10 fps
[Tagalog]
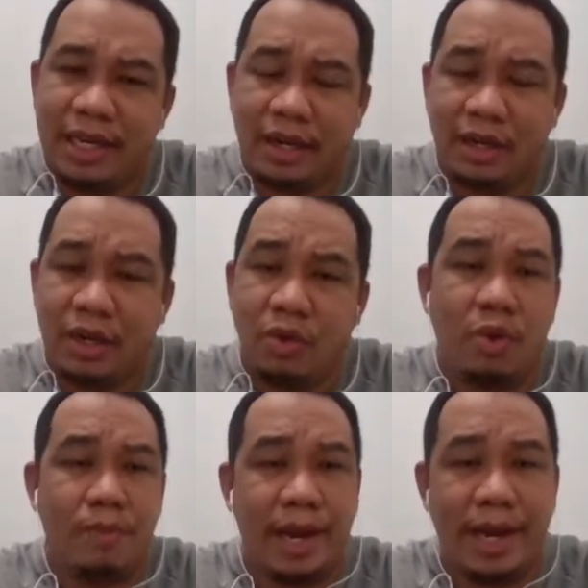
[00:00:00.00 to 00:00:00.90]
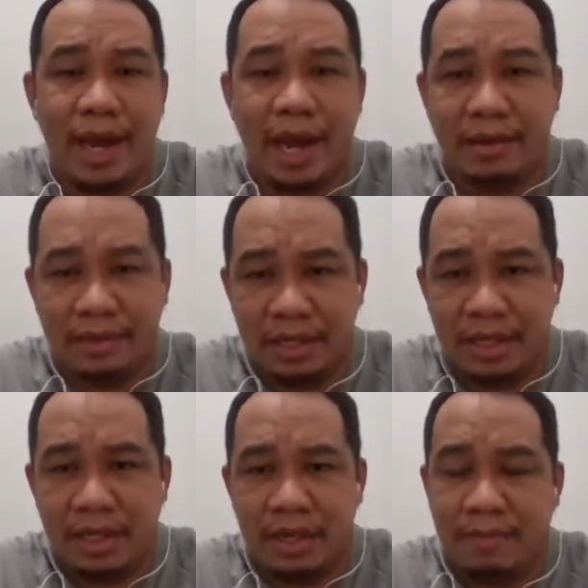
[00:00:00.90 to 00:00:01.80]
nag nagko-comply lang.
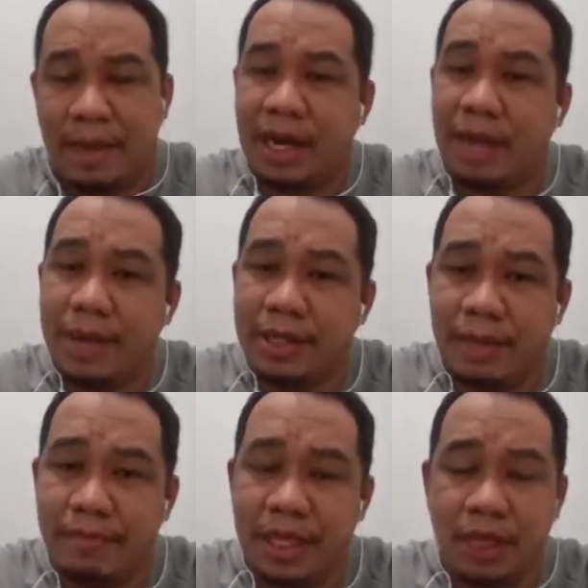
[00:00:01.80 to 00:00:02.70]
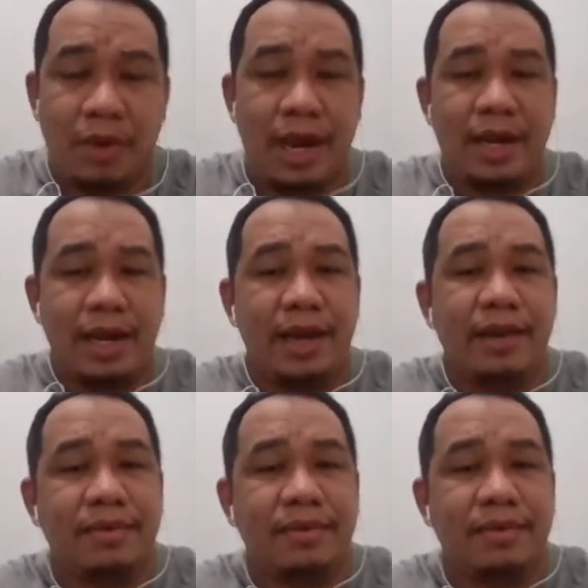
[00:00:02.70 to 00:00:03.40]
Pag nakapag-submit, wala na.